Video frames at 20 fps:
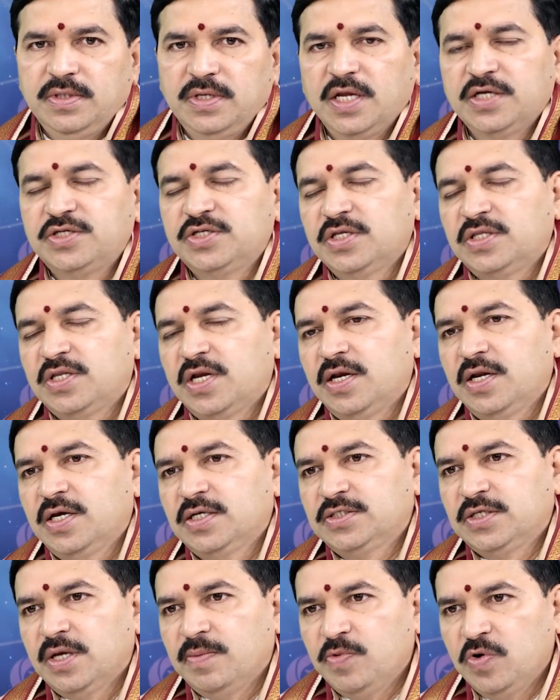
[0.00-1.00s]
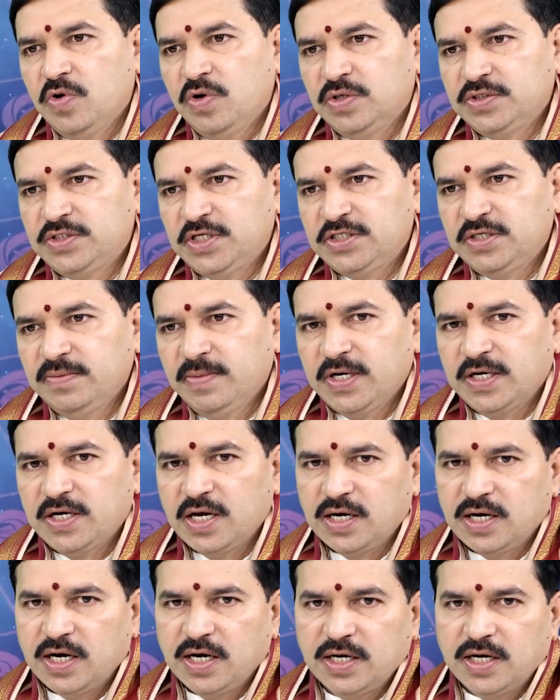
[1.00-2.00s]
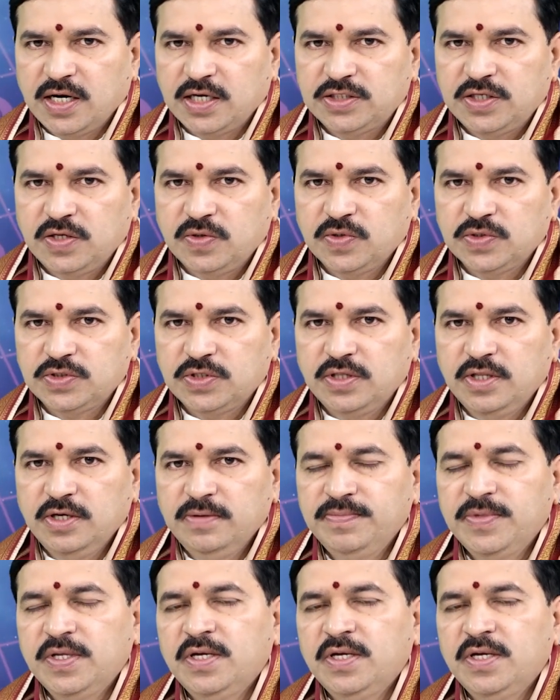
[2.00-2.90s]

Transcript: నక్షత్రాల సమూహం వచ్చేసి మన కర్కాటక రాశిలోకి వస్తుంది